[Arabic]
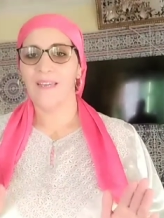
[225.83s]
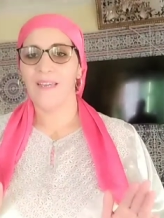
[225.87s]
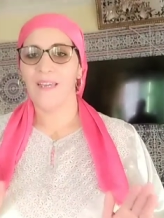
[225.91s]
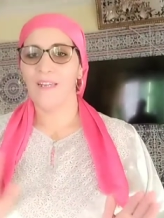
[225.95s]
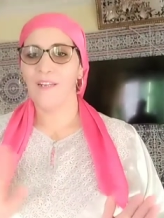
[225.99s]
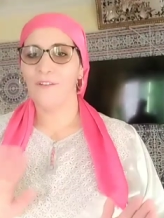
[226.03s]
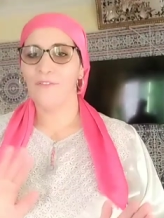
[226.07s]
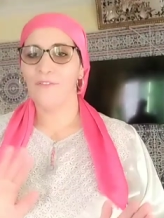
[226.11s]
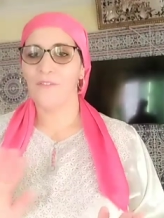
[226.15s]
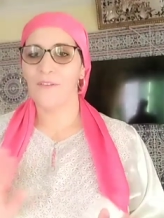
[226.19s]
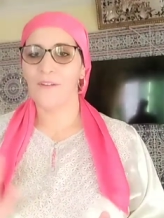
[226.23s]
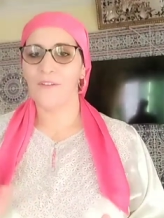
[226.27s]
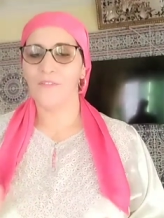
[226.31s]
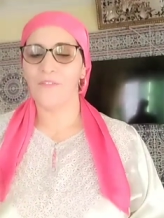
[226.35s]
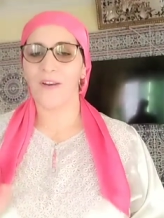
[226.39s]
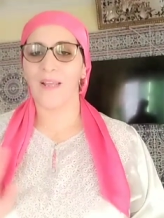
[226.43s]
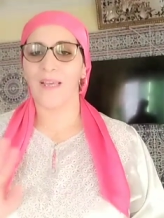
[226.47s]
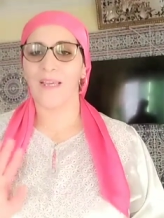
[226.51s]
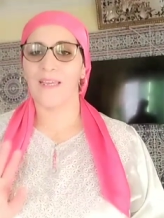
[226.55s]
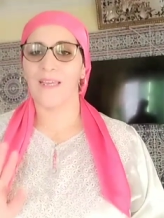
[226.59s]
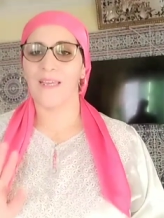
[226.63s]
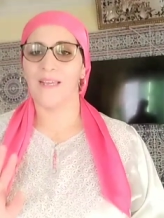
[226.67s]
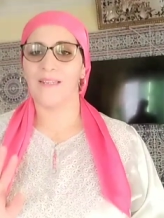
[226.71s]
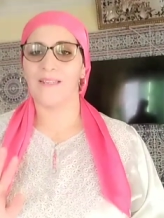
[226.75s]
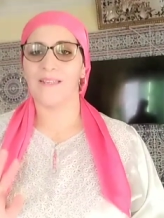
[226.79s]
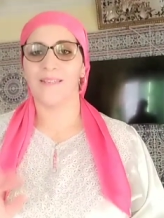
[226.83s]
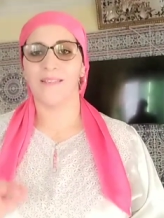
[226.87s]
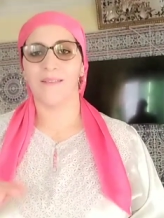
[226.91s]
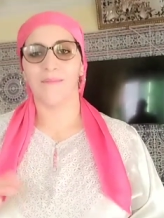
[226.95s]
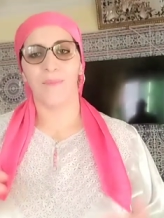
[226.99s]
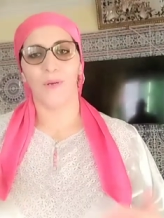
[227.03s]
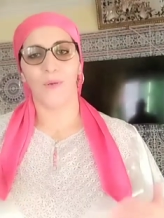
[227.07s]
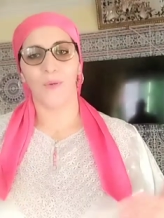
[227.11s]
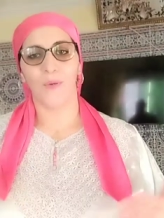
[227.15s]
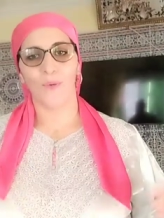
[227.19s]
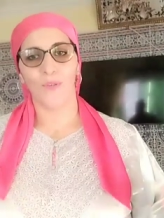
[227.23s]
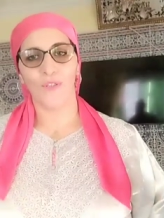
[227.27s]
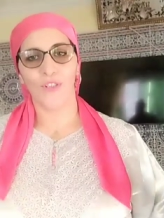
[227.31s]
يعني في, في القياس
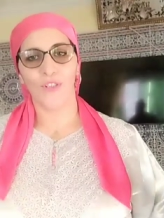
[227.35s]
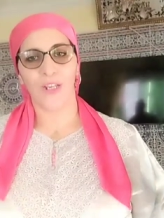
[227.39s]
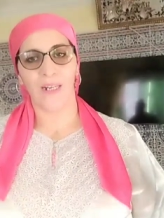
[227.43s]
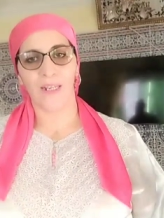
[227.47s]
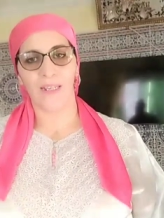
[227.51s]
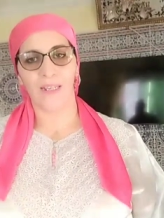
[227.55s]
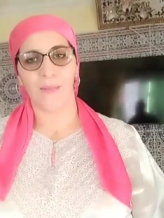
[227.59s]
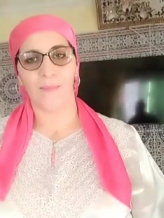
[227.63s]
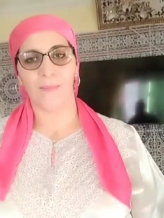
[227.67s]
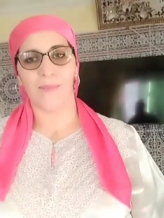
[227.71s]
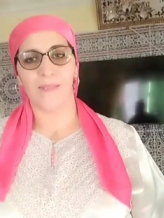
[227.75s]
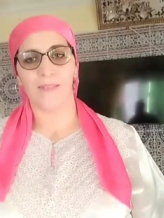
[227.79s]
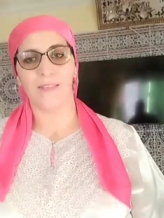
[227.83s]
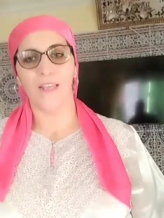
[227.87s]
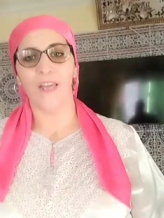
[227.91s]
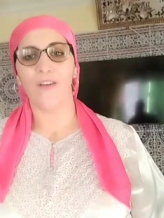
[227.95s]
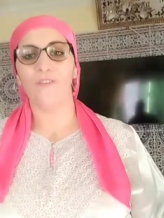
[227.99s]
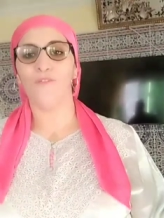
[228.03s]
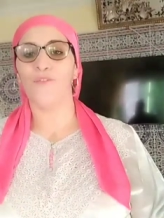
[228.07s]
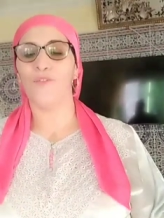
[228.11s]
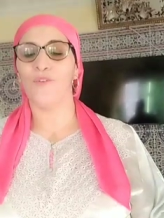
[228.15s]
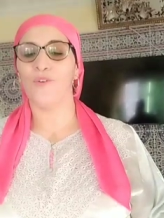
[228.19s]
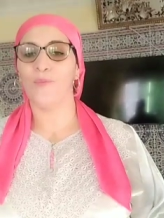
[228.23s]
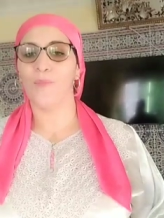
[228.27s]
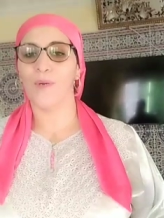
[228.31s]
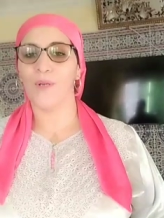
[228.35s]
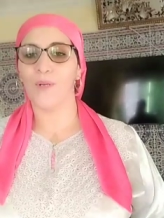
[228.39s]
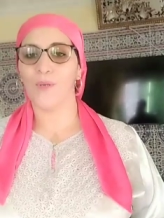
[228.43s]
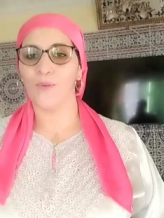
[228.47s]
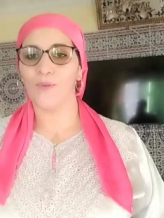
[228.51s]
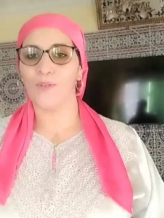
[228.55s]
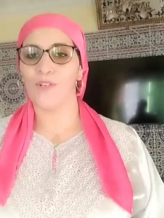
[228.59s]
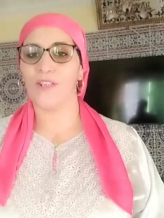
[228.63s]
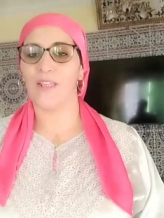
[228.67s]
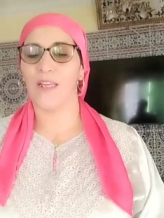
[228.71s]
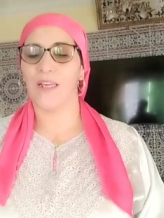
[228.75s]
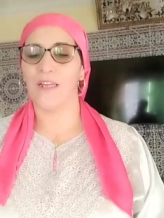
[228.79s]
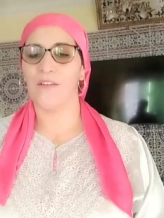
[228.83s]
ما نكونش غليظه بزاف وما
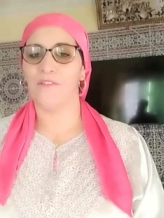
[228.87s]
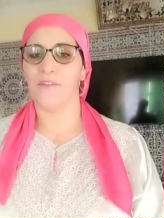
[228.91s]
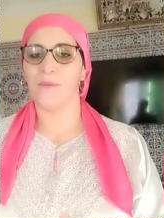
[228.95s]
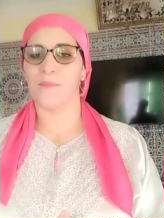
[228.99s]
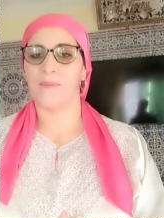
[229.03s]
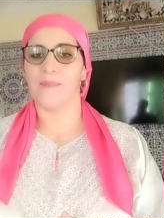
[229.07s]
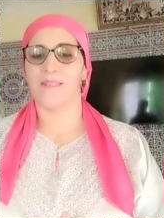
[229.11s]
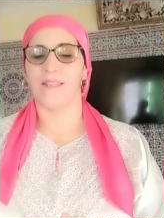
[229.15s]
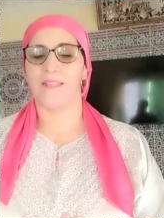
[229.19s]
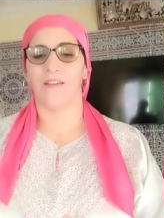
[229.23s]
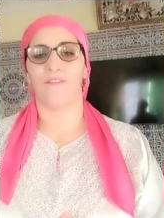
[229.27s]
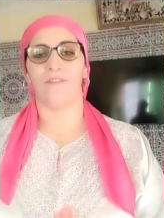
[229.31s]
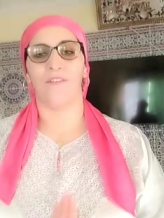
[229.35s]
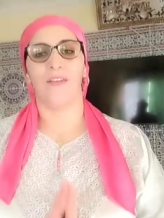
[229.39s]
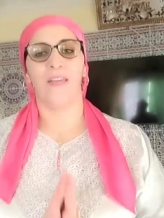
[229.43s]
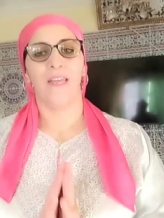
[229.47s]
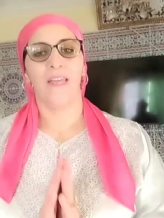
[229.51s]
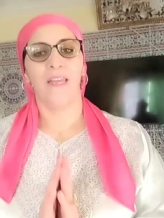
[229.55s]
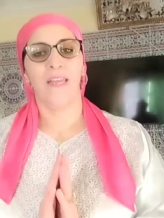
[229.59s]
نكونش ضعيفه بزاف